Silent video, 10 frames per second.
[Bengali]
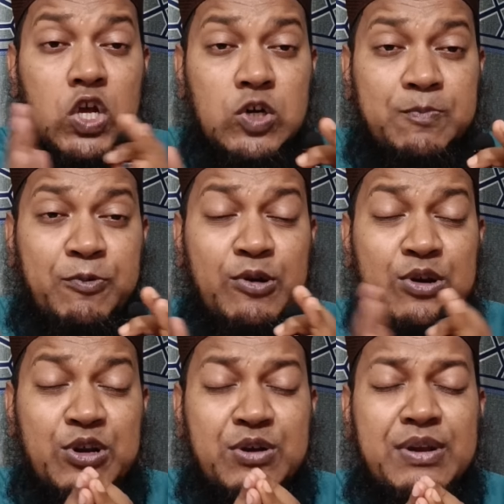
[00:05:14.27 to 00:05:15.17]

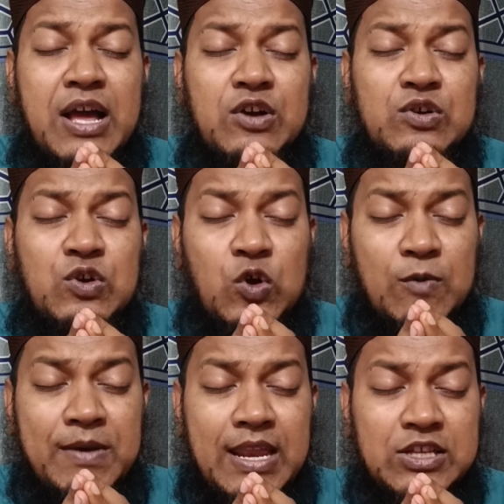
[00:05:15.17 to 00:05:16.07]
গোপন গুণাগুলো
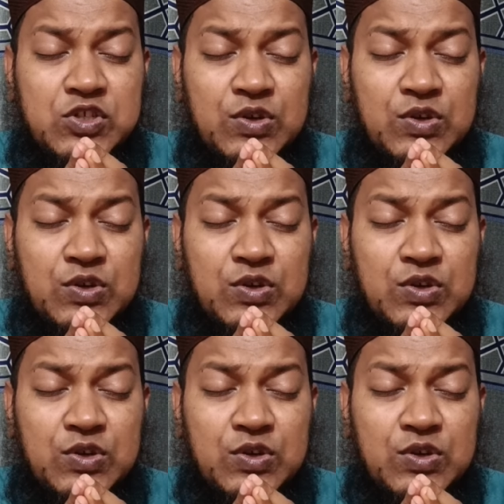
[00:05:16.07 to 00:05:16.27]
কবিরা